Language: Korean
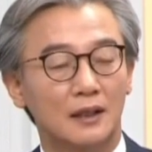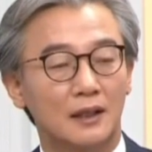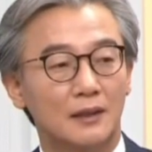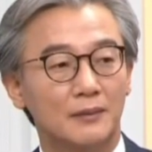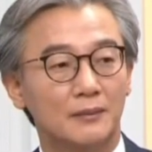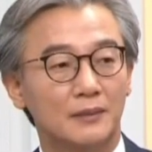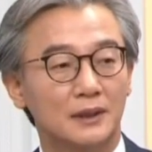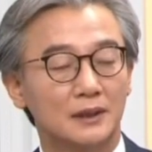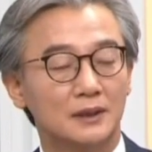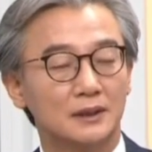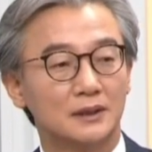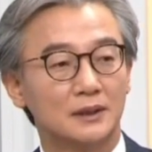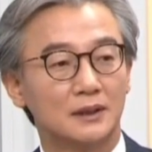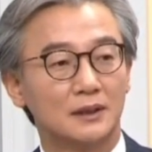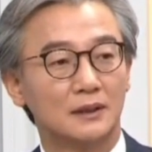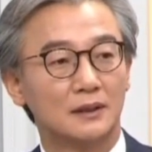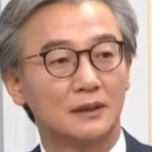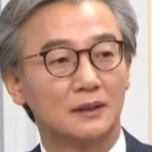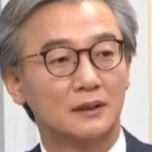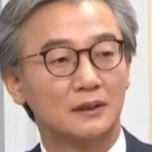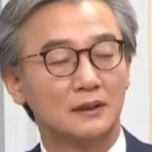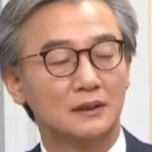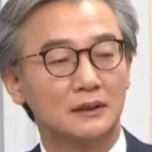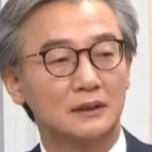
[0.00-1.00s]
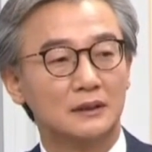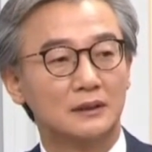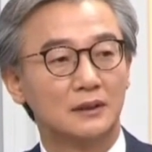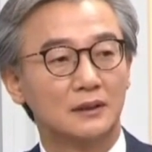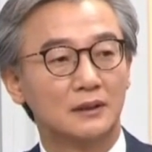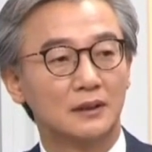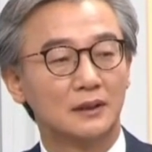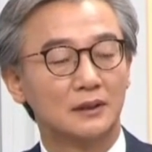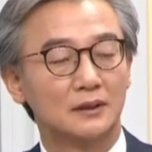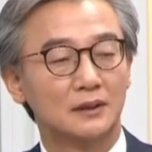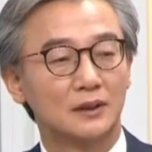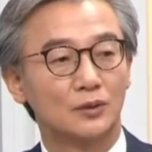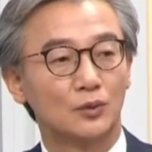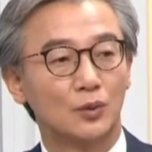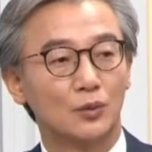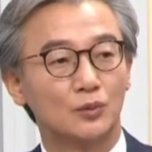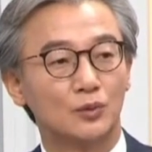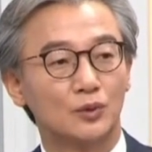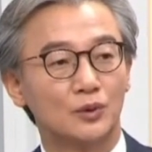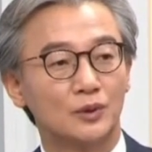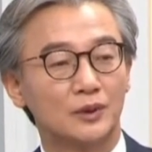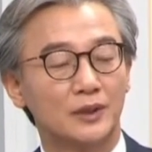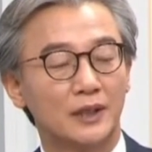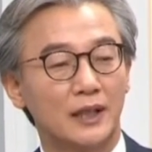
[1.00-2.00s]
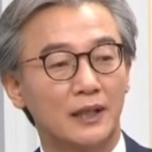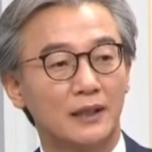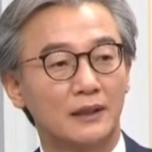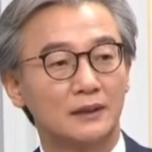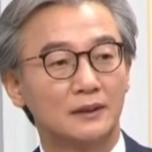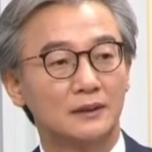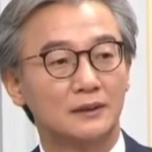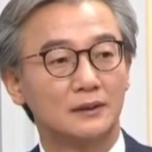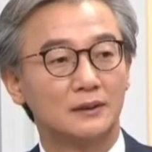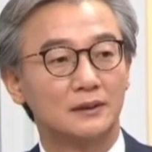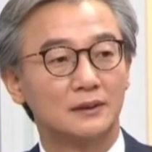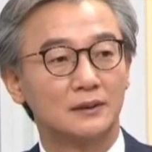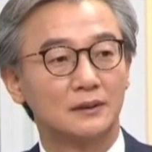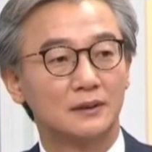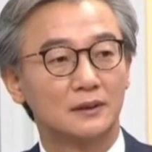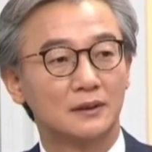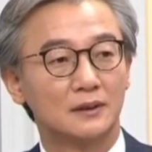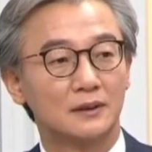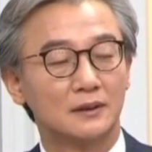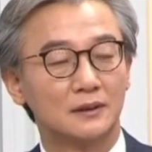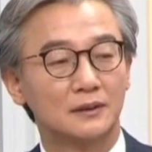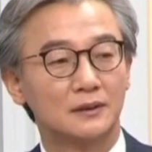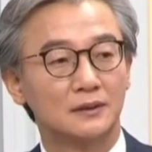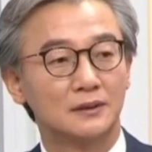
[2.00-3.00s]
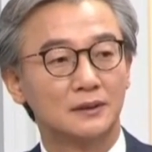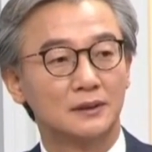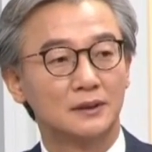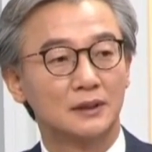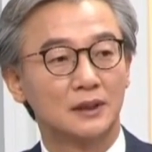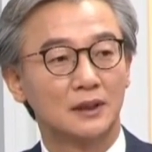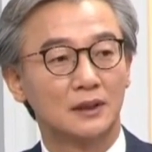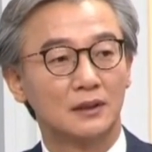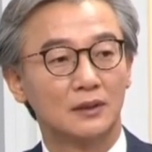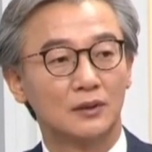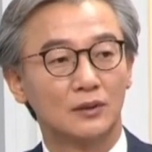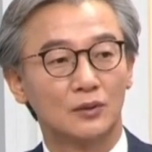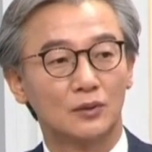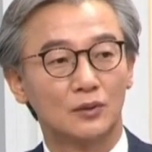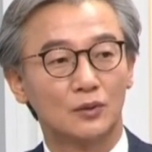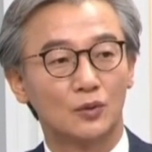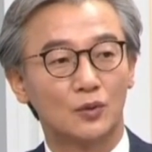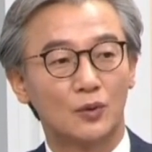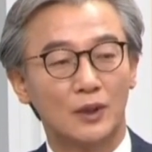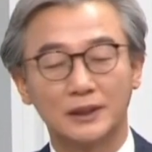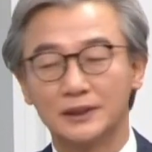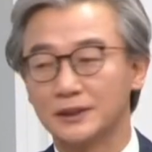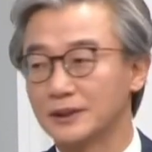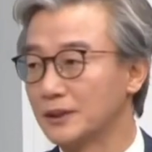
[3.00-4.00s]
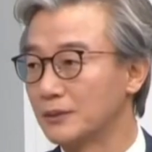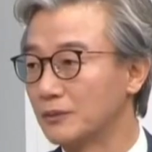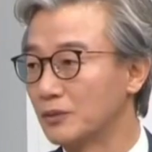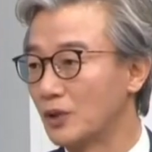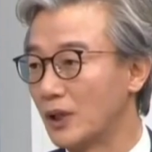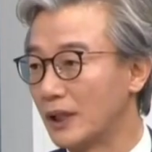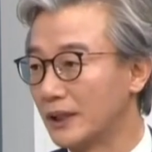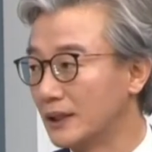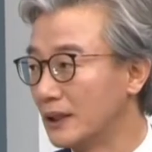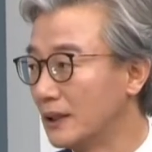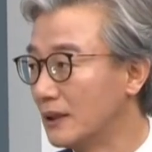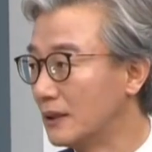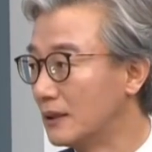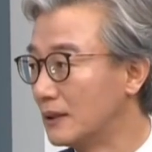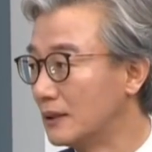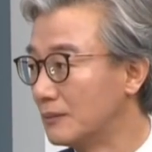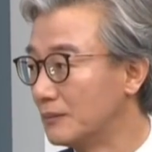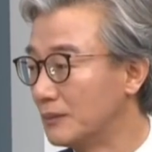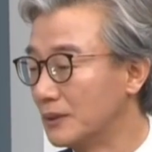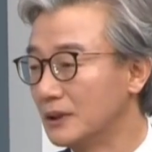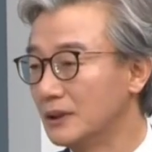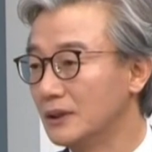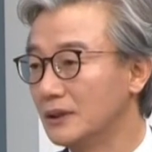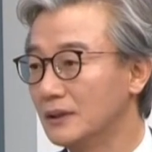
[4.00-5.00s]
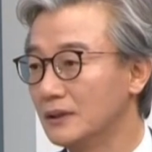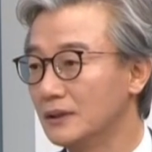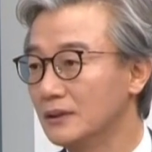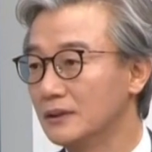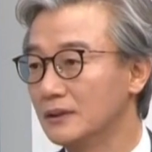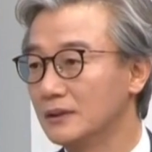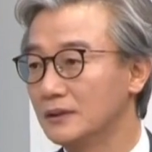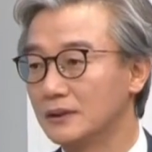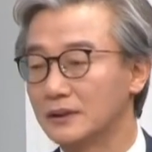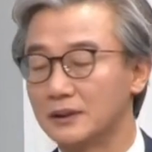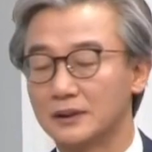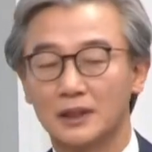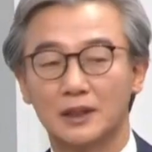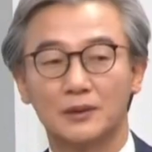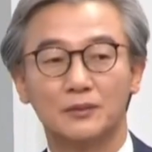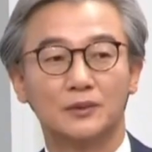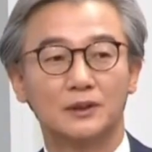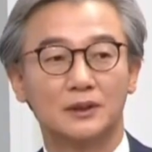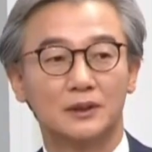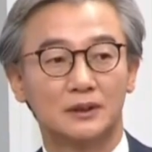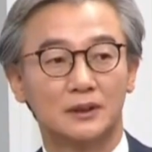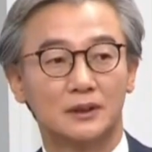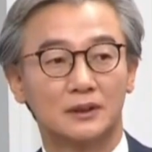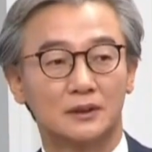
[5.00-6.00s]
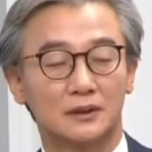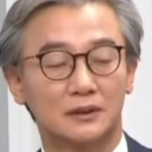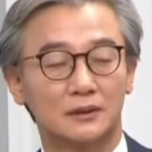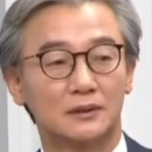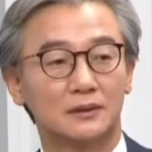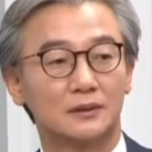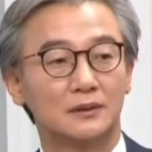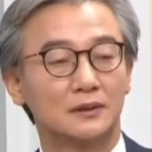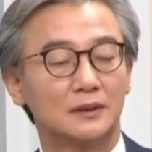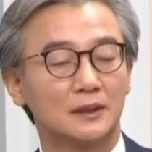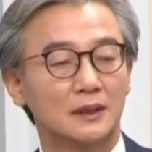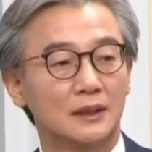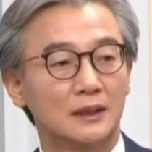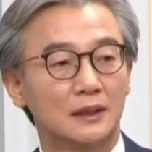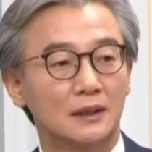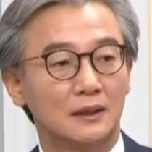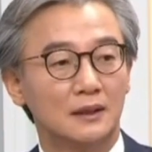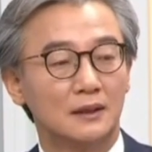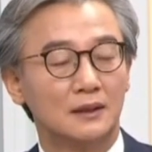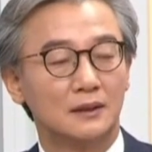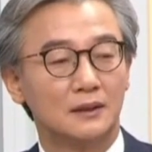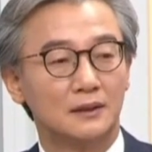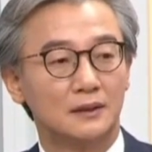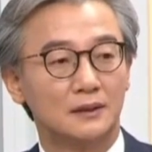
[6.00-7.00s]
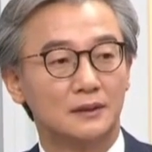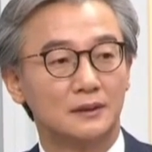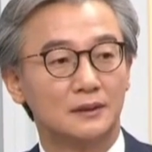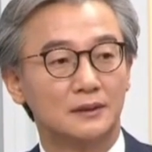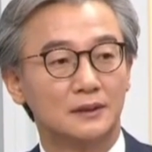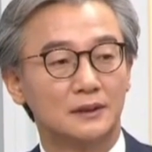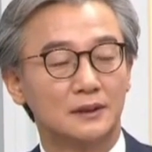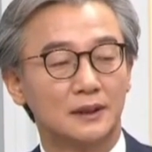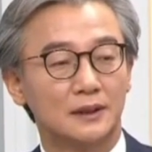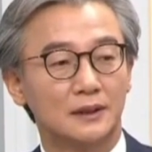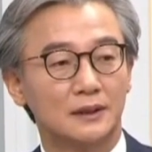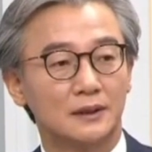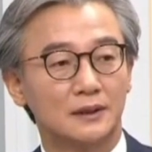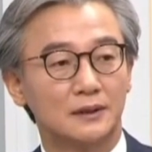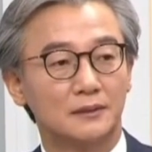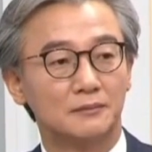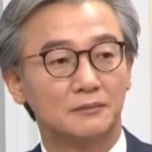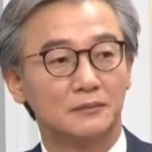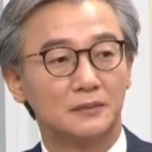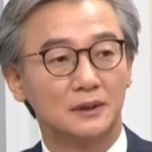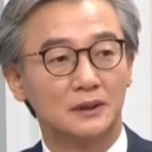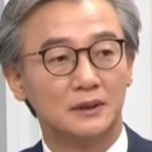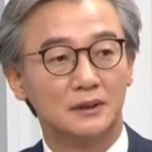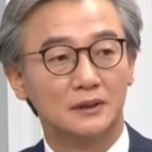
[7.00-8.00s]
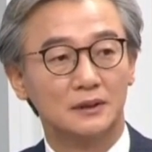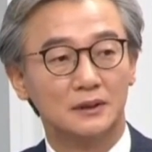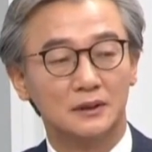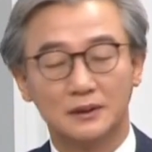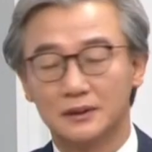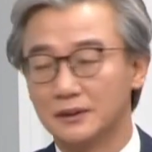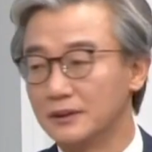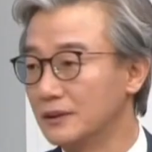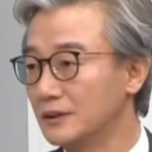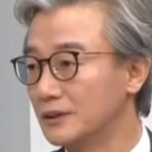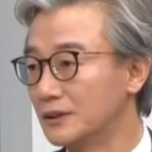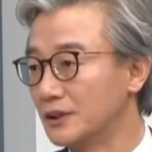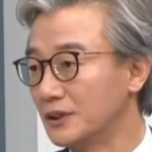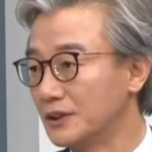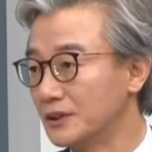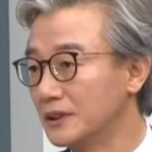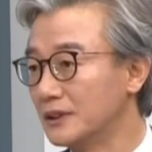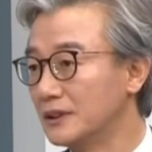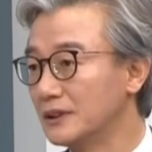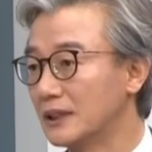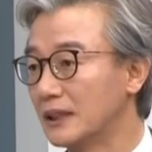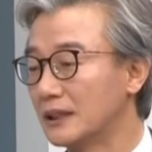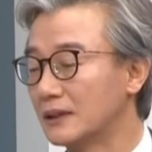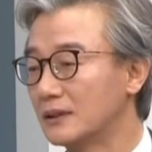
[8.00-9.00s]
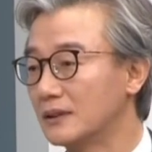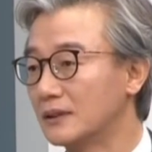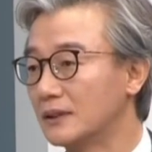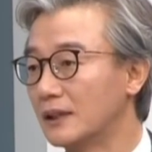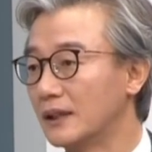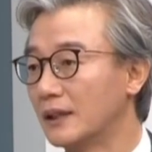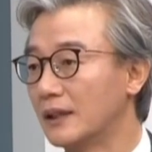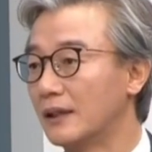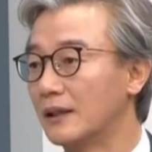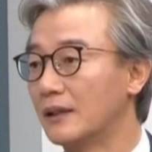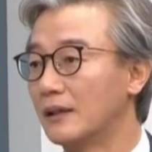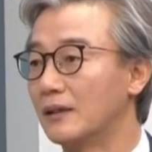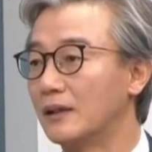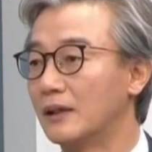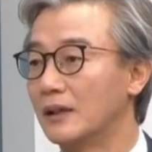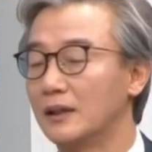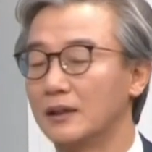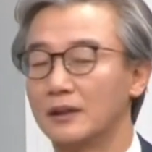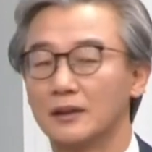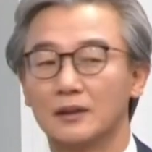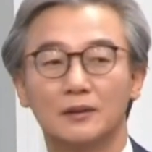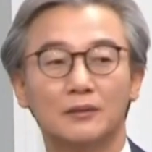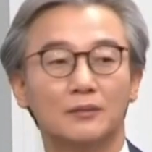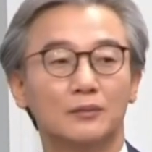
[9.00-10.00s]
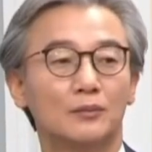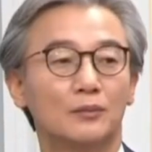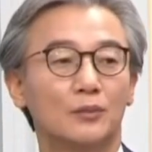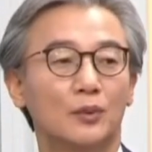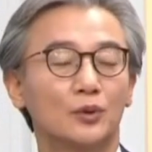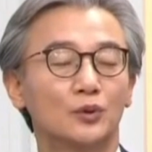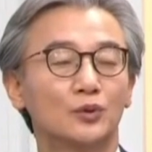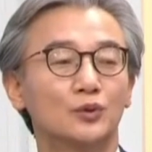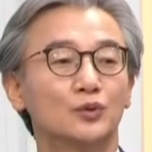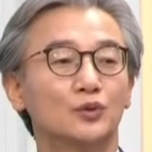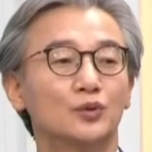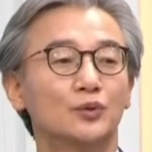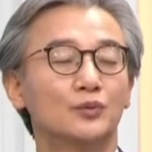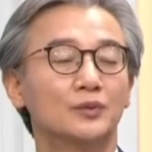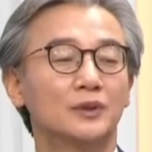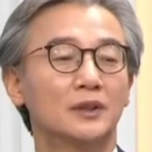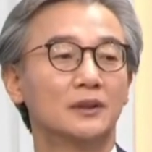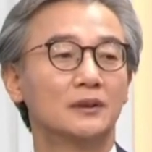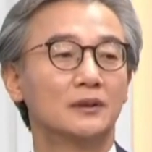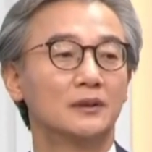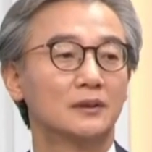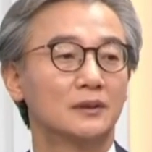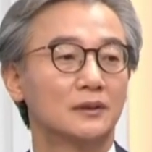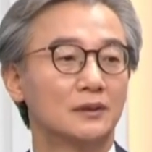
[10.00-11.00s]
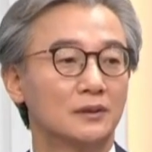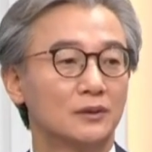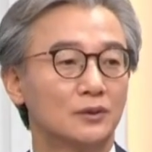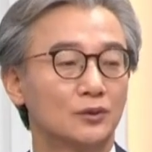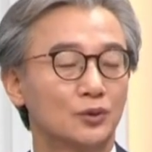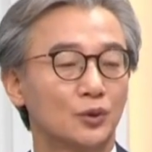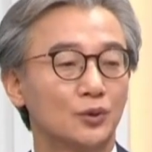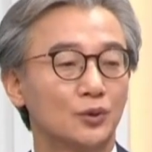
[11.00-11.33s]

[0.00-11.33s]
아마 이제 이전에 이제 동물을 대하는 그런 이제 관습, 관행 뭐 이런 것 때문에 이제 저는 어 이제 일을 저지른 것 같은데 에, 예, 모든 숨쉬는 것들은